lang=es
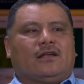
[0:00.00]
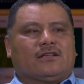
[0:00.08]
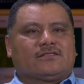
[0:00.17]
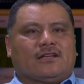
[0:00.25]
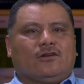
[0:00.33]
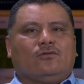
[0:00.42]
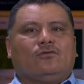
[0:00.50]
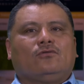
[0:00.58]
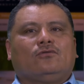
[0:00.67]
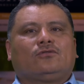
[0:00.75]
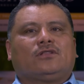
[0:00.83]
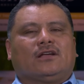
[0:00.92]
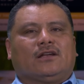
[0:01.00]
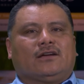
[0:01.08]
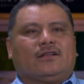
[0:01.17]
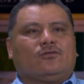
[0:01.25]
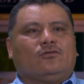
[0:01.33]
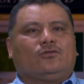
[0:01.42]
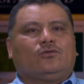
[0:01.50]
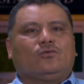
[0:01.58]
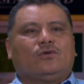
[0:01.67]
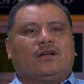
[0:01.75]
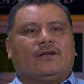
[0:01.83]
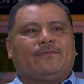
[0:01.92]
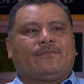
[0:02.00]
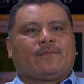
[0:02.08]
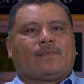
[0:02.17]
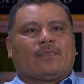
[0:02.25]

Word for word: a la salud, a la agricultura,